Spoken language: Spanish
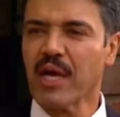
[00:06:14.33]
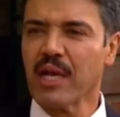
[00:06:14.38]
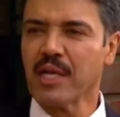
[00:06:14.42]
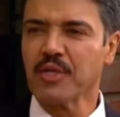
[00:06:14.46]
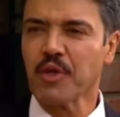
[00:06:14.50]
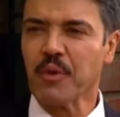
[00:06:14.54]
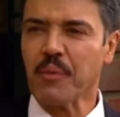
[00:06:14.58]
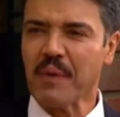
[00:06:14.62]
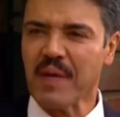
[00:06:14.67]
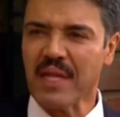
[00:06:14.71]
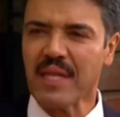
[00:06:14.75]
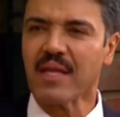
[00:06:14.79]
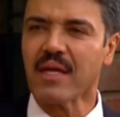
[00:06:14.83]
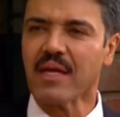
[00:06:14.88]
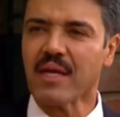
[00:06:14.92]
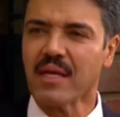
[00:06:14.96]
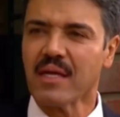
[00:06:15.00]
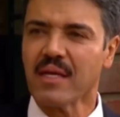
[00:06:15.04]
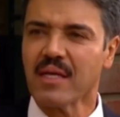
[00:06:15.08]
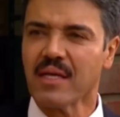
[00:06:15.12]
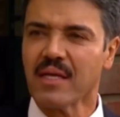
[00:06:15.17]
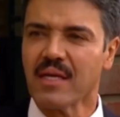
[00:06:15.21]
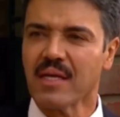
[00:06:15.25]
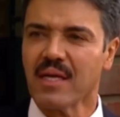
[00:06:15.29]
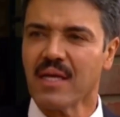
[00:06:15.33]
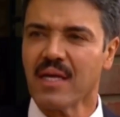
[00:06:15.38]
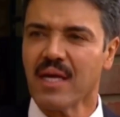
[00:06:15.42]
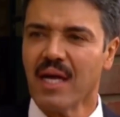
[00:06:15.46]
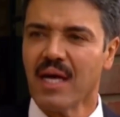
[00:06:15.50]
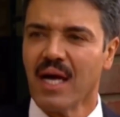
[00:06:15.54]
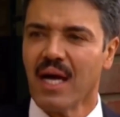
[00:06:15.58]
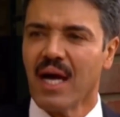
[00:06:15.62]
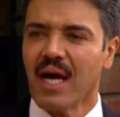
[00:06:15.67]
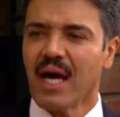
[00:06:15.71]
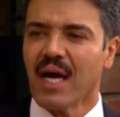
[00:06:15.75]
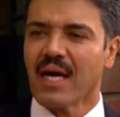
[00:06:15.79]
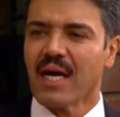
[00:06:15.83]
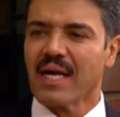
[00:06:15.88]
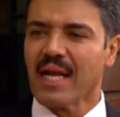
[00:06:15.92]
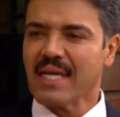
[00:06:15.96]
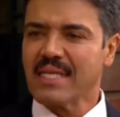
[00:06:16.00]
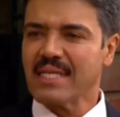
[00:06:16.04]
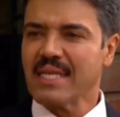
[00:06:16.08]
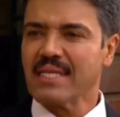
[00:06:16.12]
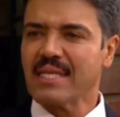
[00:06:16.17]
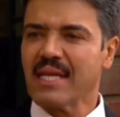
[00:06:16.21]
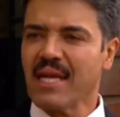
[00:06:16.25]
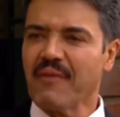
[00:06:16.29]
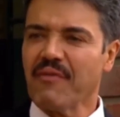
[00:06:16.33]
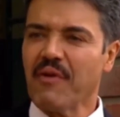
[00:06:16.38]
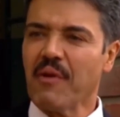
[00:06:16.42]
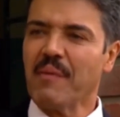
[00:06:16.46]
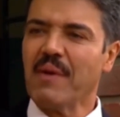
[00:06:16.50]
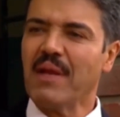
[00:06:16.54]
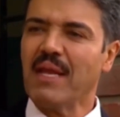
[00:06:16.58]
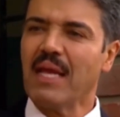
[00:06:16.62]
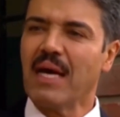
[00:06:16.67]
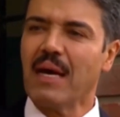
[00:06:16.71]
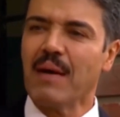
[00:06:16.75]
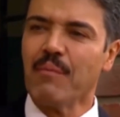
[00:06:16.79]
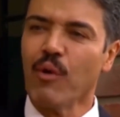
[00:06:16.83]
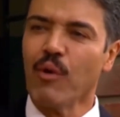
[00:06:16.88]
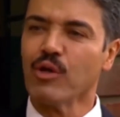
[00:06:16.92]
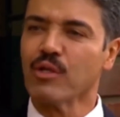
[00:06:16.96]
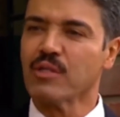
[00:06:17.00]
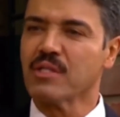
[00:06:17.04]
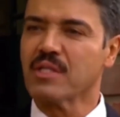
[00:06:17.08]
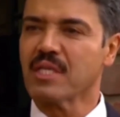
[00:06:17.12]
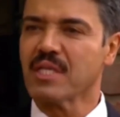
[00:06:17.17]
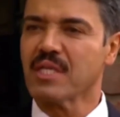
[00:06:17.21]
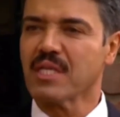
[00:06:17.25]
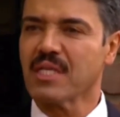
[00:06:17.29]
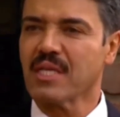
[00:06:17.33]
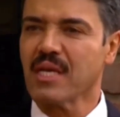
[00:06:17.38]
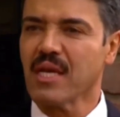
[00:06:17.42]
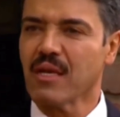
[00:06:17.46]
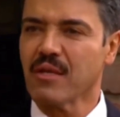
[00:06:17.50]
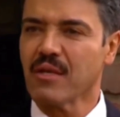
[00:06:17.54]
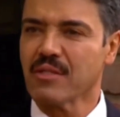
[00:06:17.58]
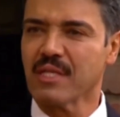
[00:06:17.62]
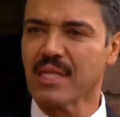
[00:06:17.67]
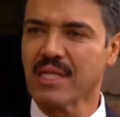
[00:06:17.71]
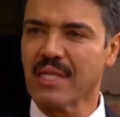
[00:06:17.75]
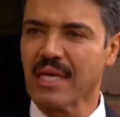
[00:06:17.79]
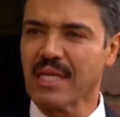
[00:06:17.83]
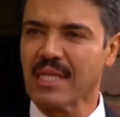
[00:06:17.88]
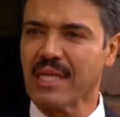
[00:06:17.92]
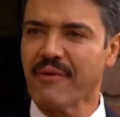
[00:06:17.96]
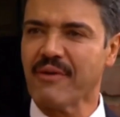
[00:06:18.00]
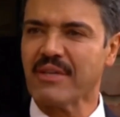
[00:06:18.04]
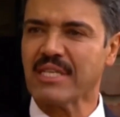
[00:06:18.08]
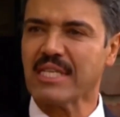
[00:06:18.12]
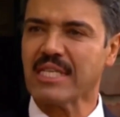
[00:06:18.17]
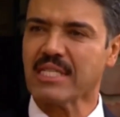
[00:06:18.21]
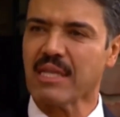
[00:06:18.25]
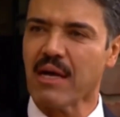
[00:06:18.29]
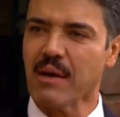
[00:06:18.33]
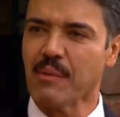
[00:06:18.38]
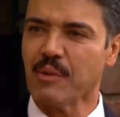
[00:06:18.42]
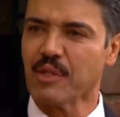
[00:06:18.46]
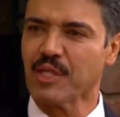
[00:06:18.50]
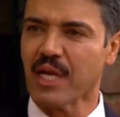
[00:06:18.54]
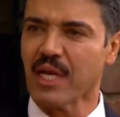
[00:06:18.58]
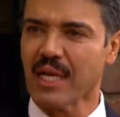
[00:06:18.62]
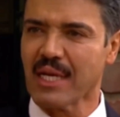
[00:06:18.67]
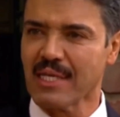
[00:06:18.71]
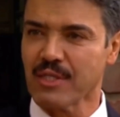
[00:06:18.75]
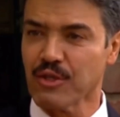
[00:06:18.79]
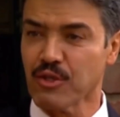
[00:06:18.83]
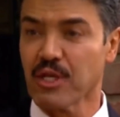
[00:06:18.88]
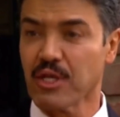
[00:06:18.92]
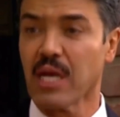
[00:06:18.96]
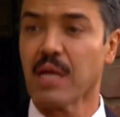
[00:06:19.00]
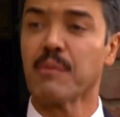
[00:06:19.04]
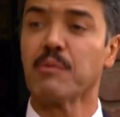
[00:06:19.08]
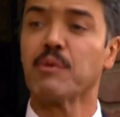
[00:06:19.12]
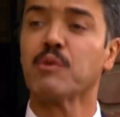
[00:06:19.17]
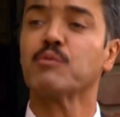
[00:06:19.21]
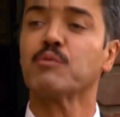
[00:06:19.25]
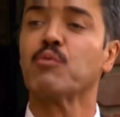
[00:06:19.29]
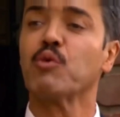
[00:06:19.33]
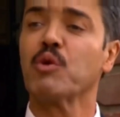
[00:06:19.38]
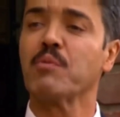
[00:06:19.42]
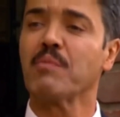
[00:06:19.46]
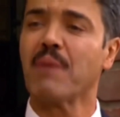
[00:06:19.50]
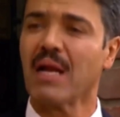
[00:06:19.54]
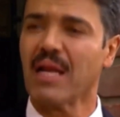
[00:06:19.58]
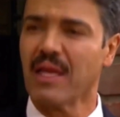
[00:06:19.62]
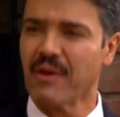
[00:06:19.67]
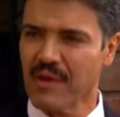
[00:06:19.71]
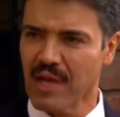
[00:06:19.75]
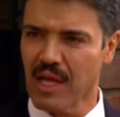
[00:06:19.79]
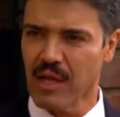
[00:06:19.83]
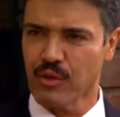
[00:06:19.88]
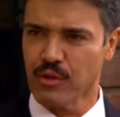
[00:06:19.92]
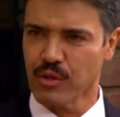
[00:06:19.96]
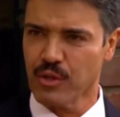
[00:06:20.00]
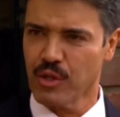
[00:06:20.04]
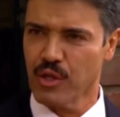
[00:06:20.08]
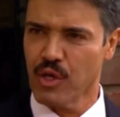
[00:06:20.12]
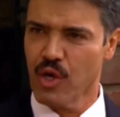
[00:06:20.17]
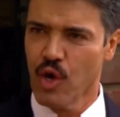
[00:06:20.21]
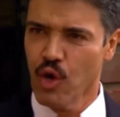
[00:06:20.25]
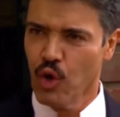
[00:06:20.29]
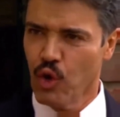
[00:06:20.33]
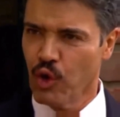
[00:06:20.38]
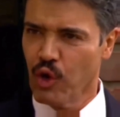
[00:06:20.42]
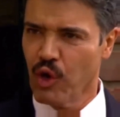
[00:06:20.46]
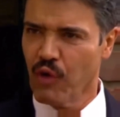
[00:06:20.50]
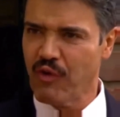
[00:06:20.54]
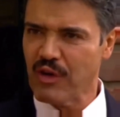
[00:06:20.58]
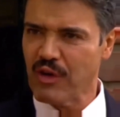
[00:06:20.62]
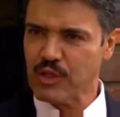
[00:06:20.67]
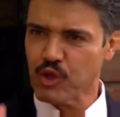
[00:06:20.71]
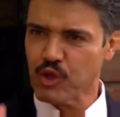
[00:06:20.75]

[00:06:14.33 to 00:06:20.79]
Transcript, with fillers: qué le sorprende. Gracias a la familia Montes, los detectives que estábamos en el caso salimos muy mal librados. Uno fue